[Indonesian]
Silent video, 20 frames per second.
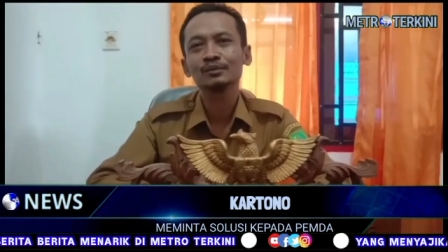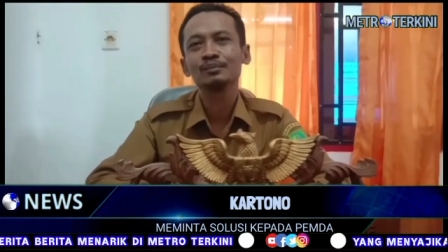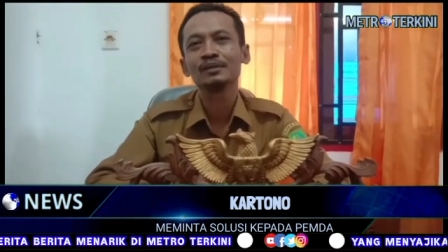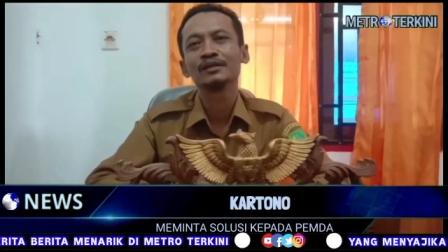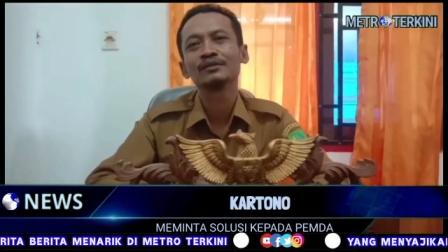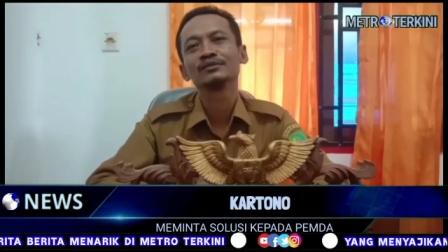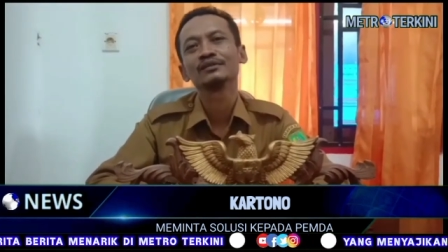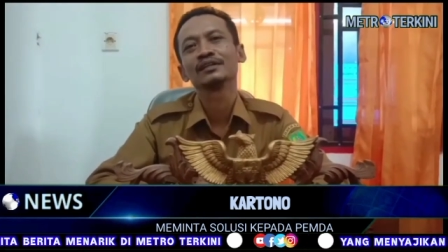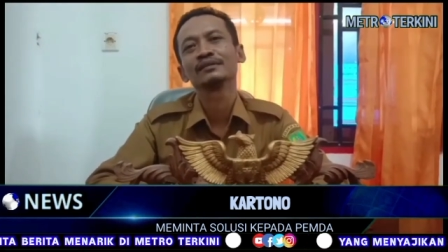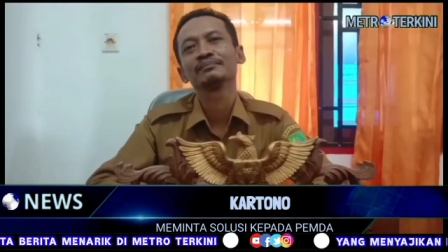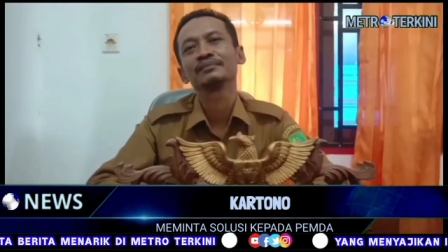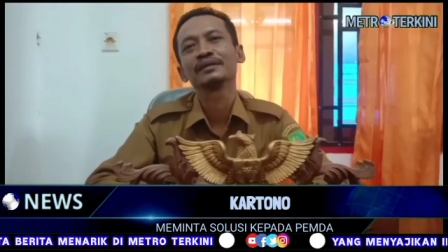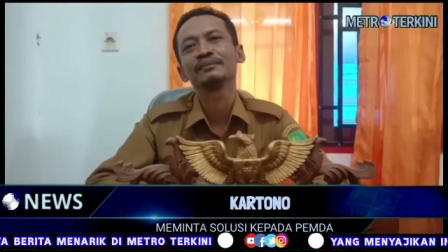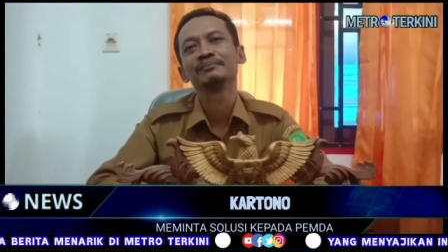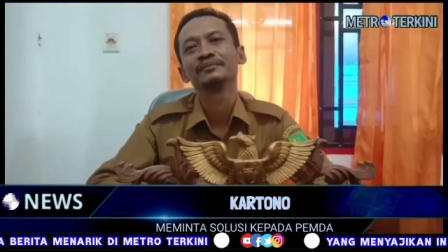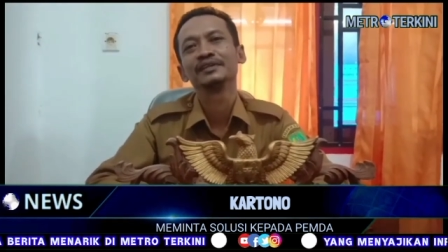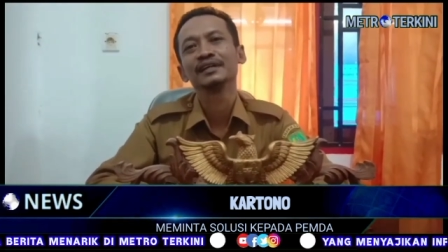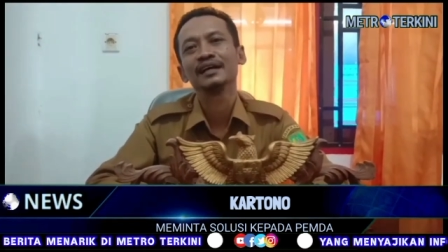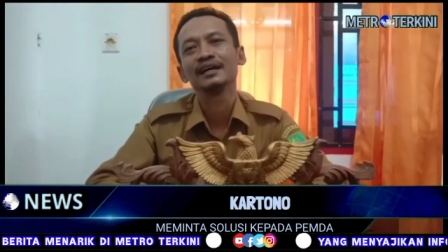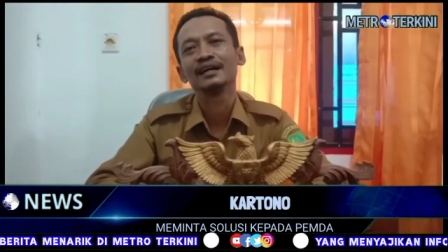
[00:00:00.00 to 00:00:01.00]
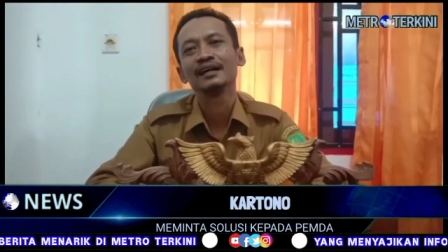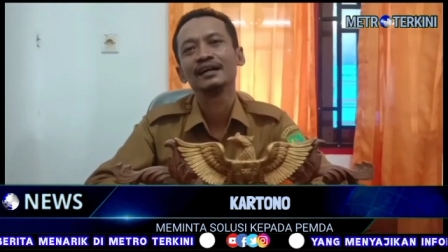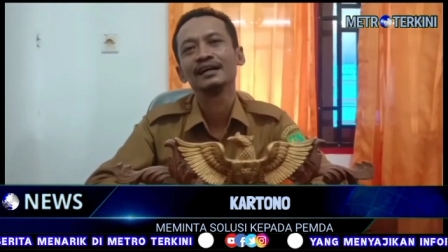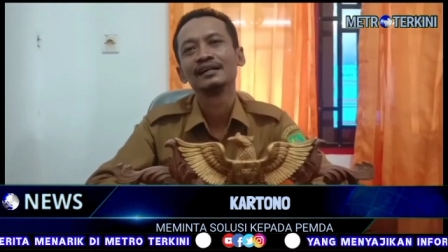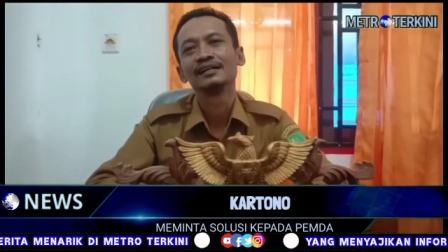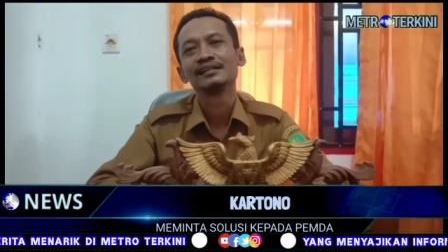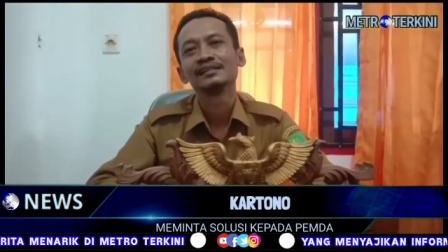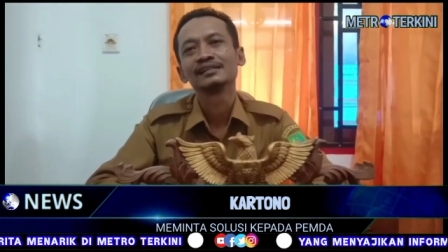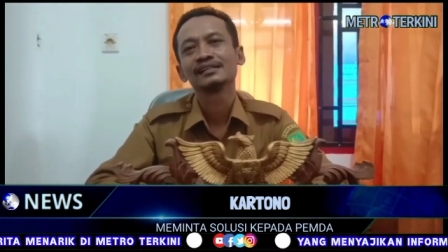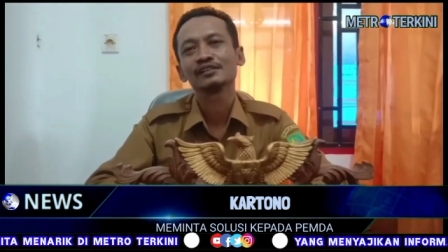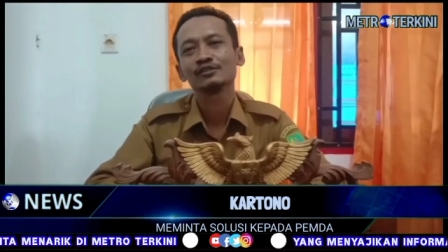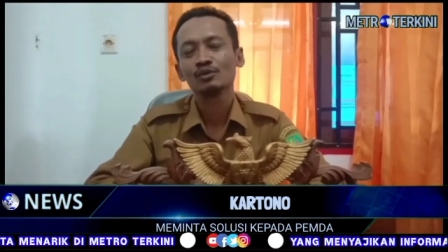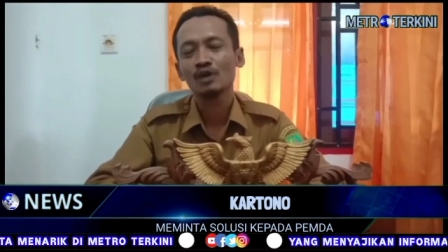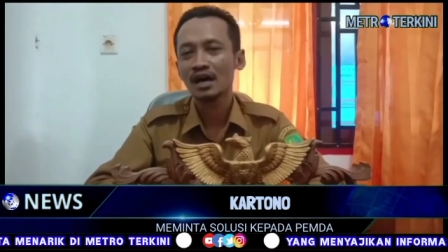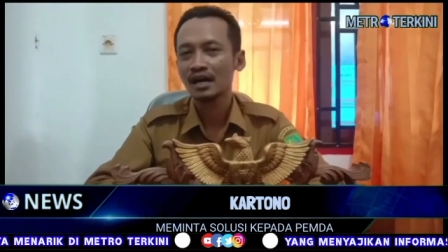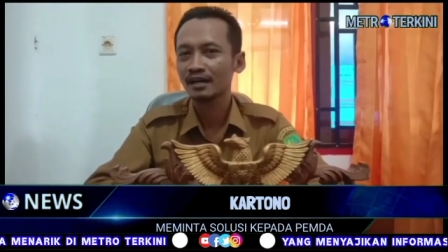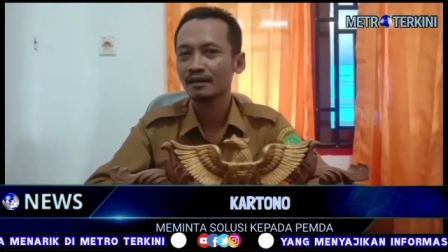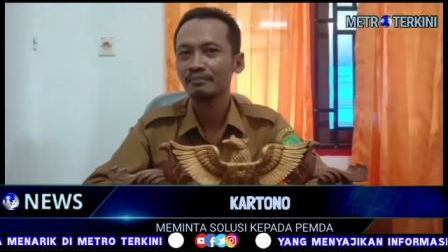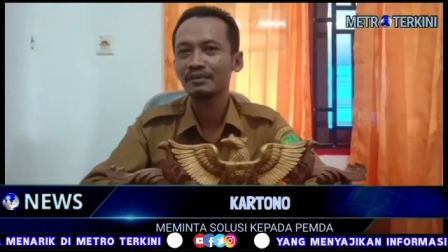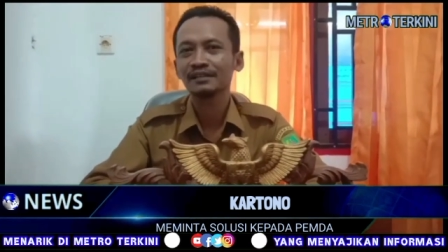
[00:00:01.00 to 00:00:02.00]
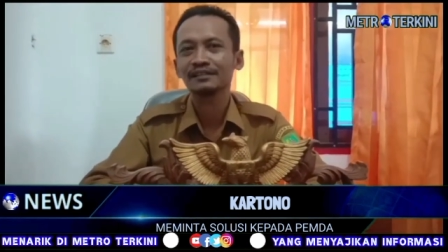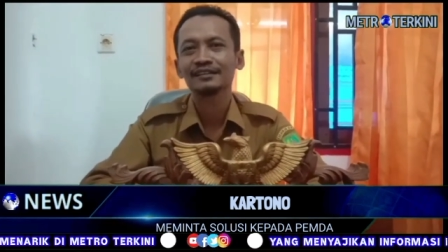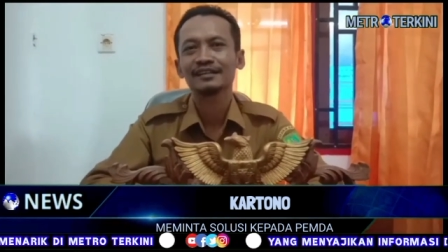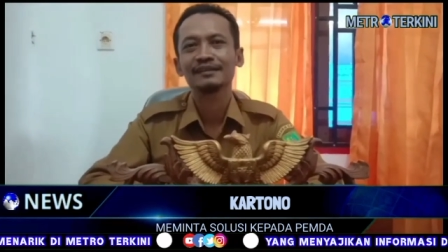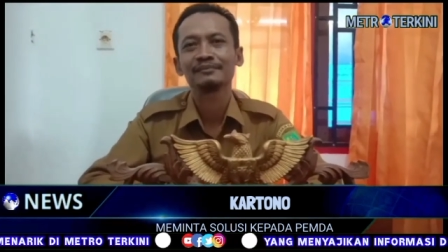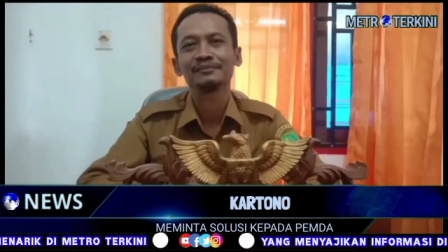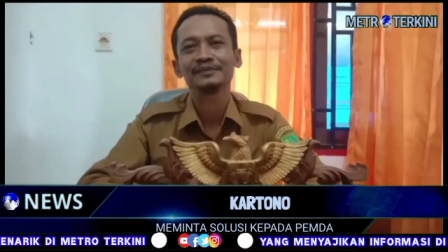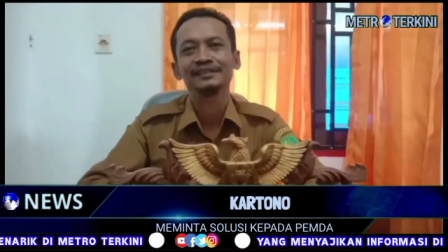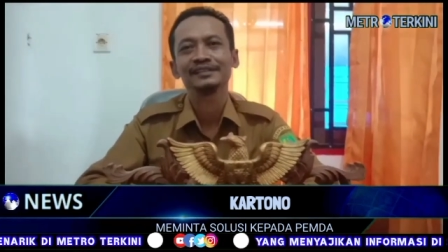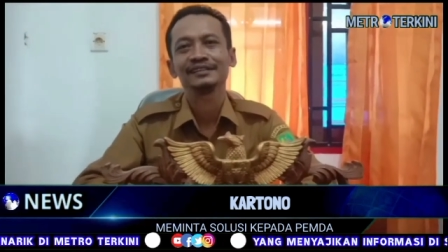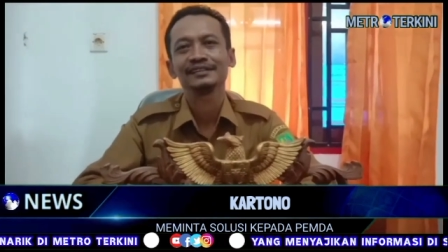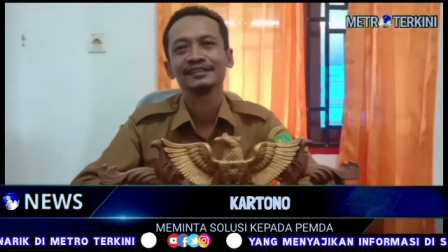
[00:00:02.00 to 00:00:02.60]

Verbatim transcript: bangunan Pemda. Itu harapan kami.